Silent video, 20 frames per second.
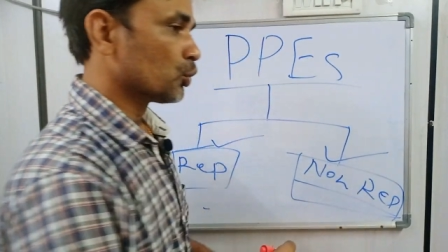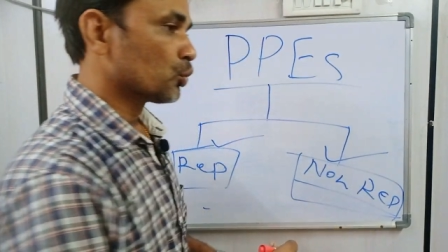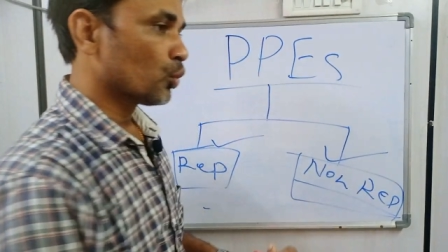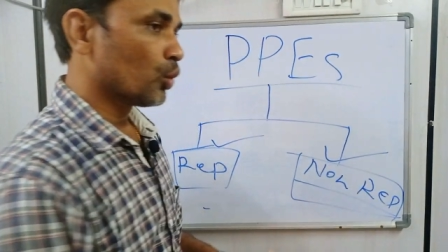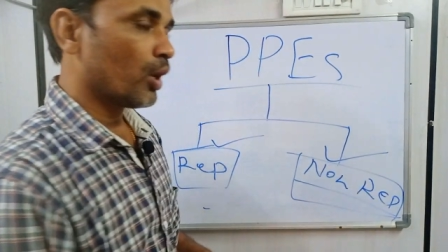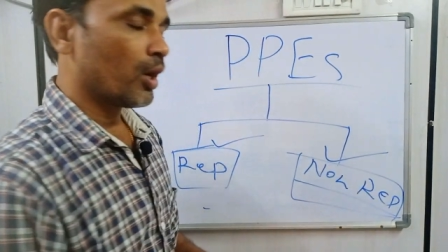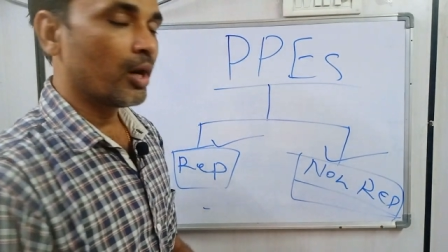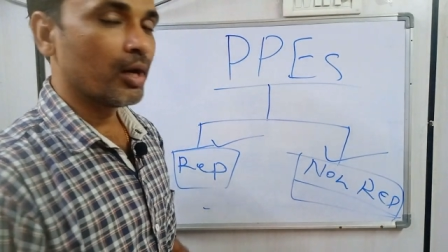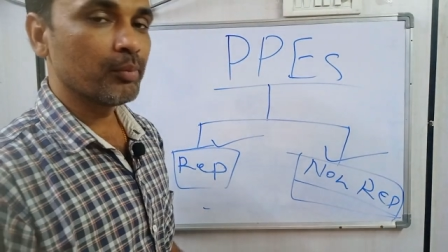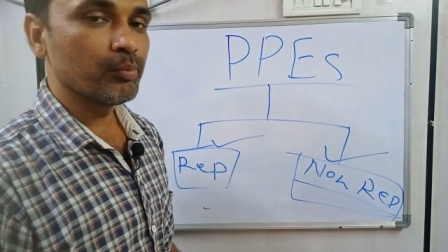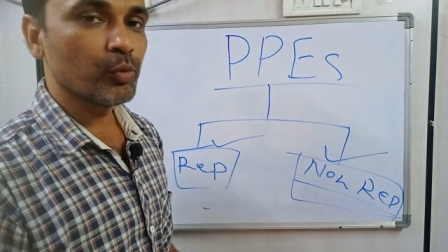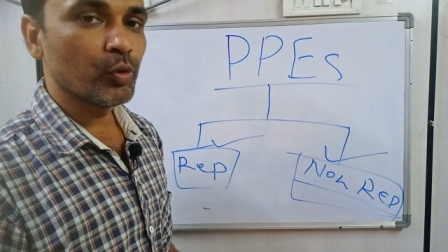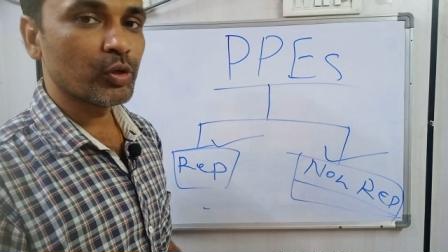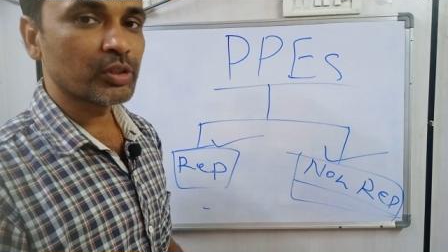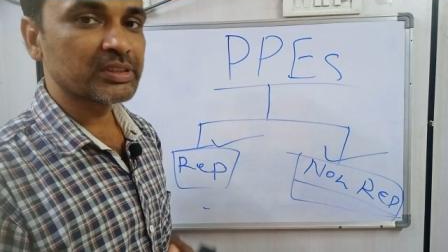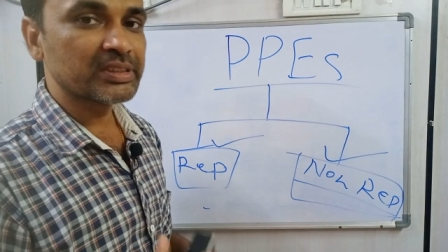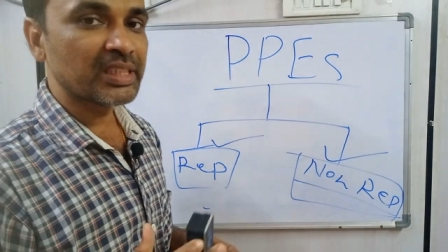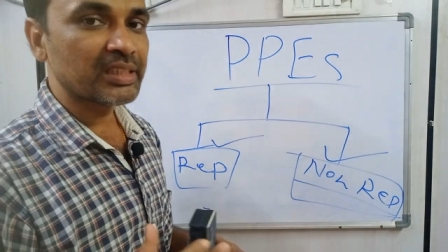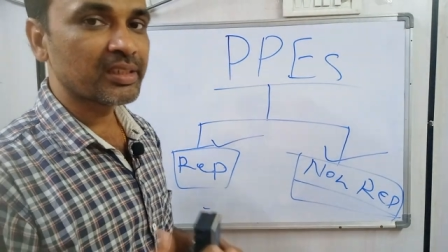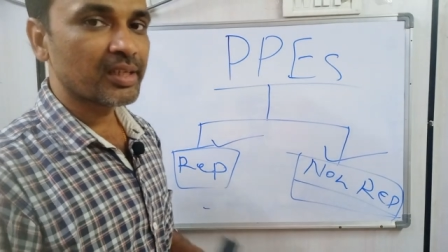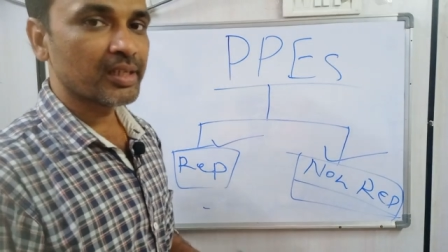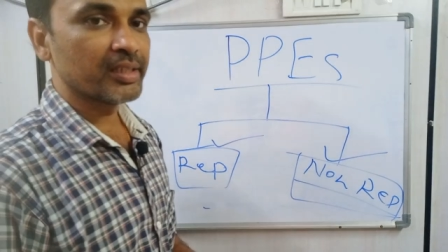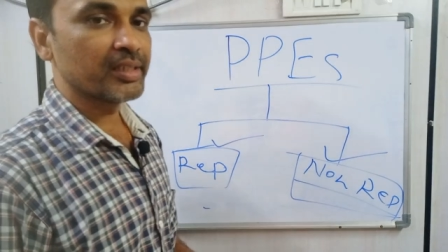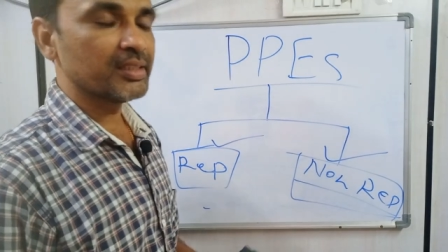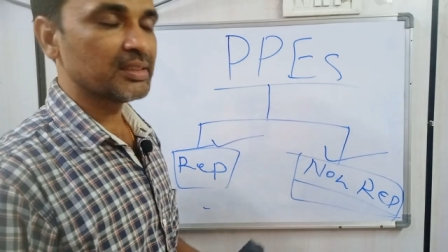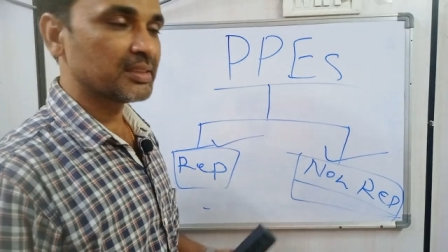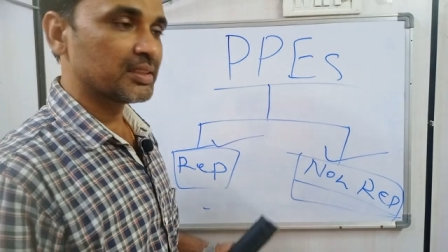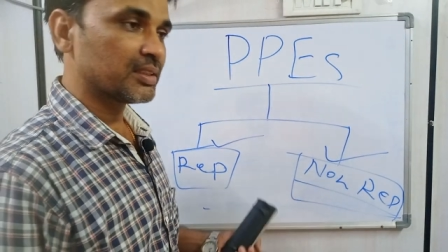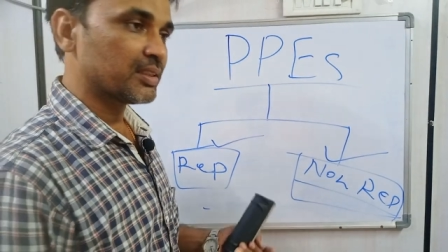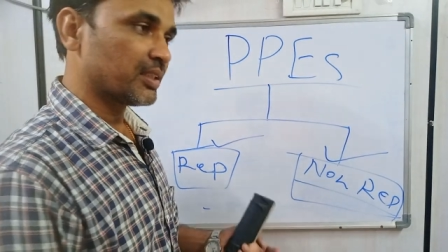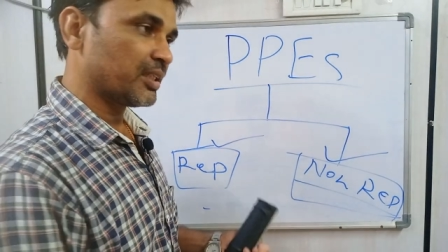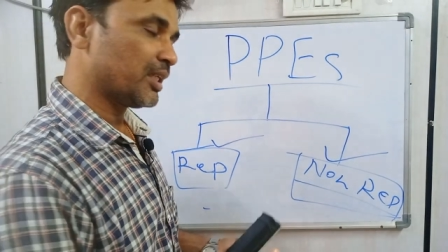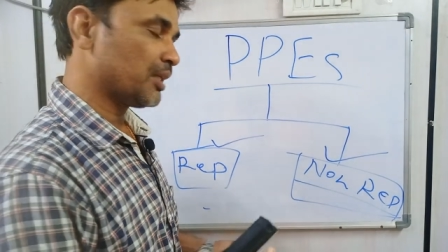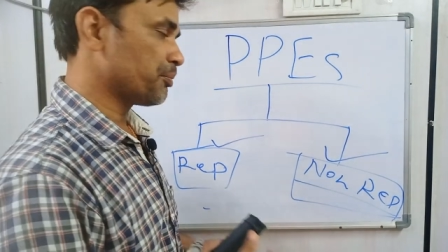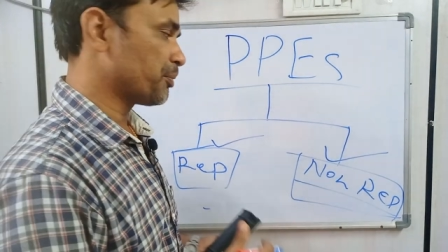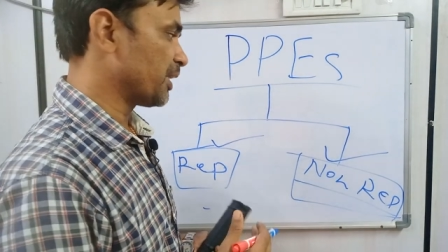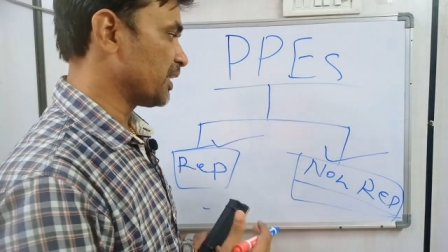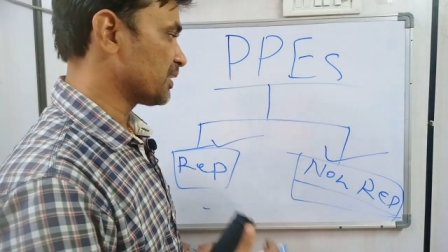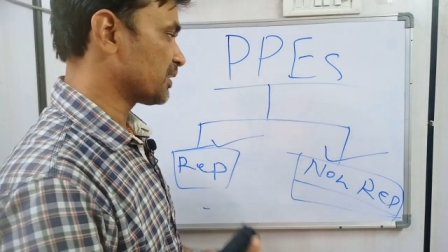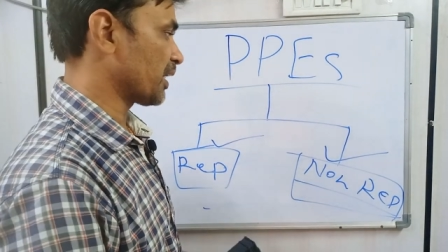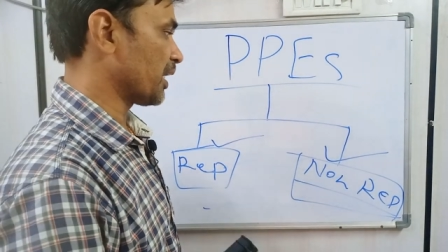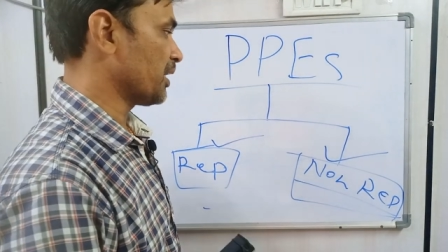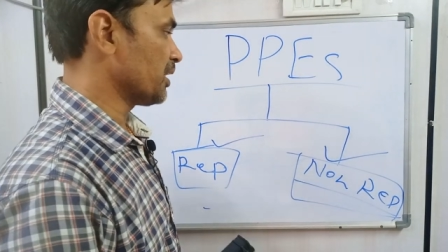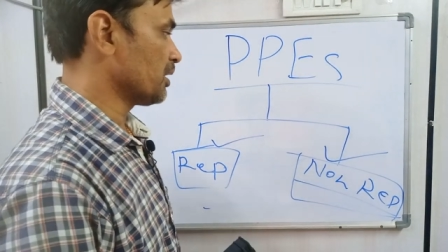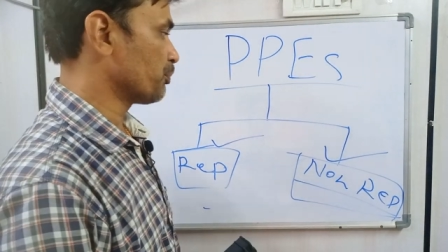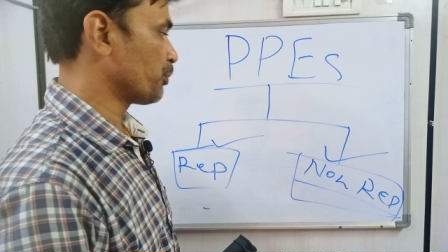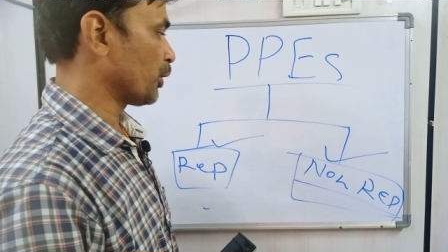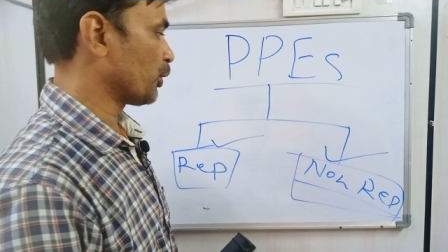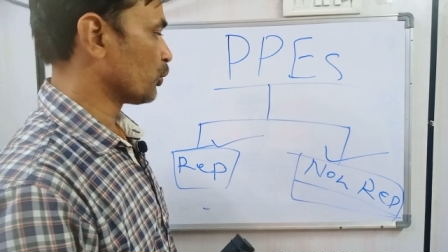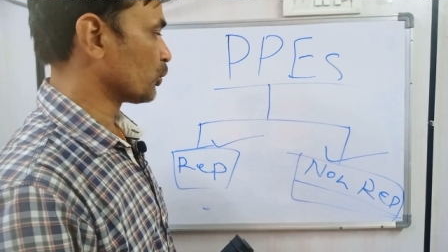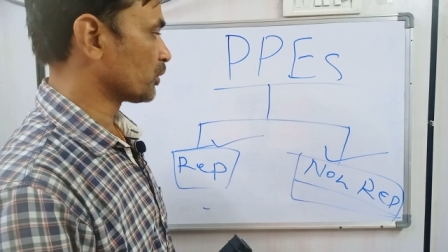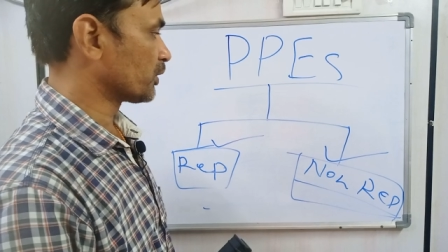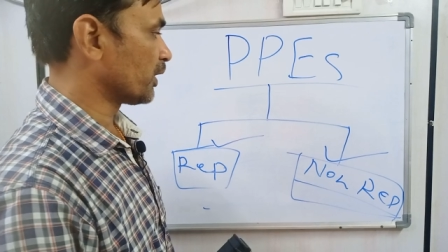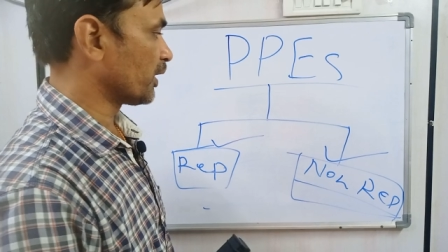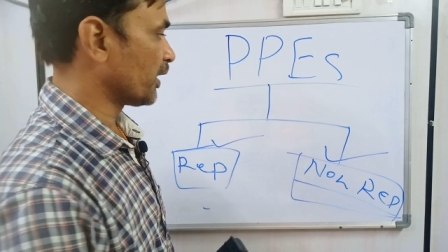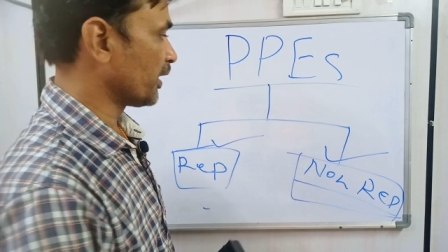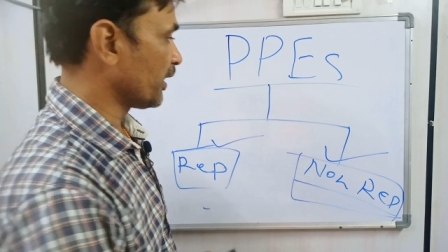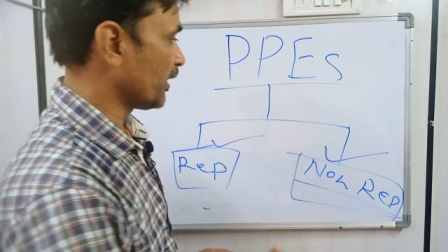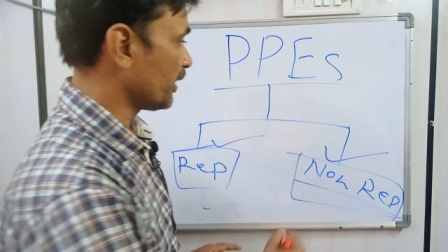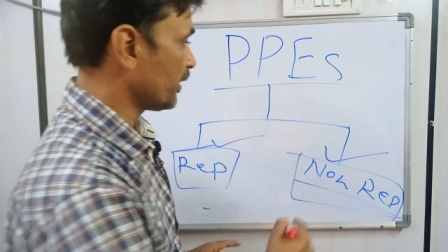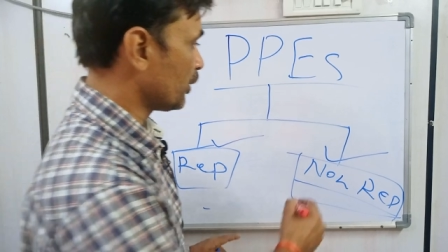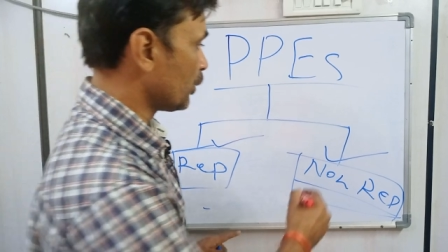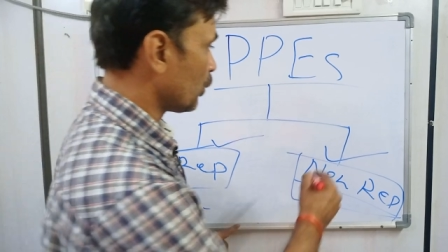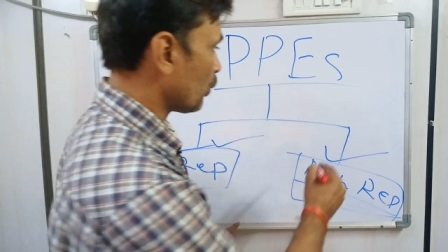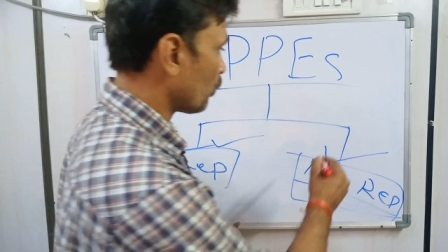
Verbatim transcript: तो हम लोग जनरली जितने भी साइड पे होते हैं